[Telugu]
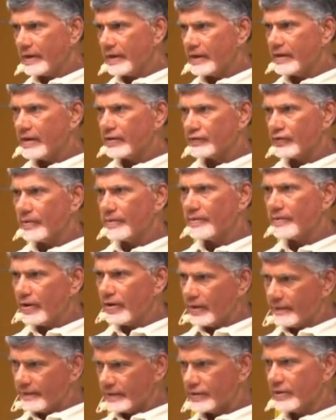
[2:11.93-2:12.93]

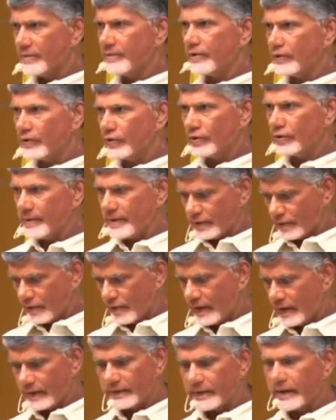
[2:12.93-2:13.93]
ప్రజాస్వామ్యంలో ఆ విషయం మీరు
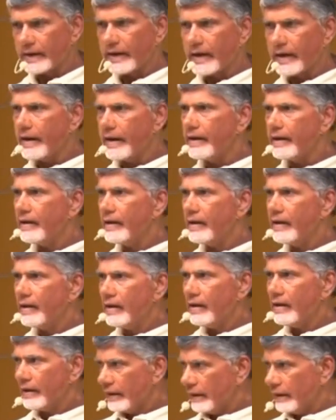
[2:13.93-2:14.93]
గుర్తుపెట్టుకోవాలి అంతేగాని
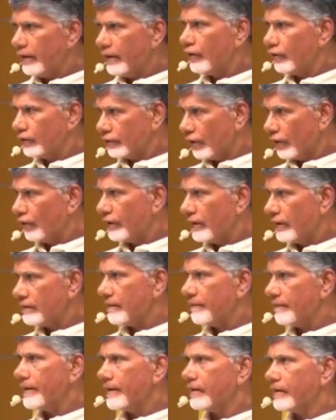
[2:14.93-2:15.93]
ఇదేదో
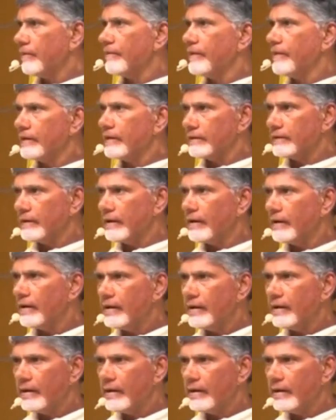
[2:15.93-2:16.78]
తెలుగుదేశం పార్టీ బాధ్యత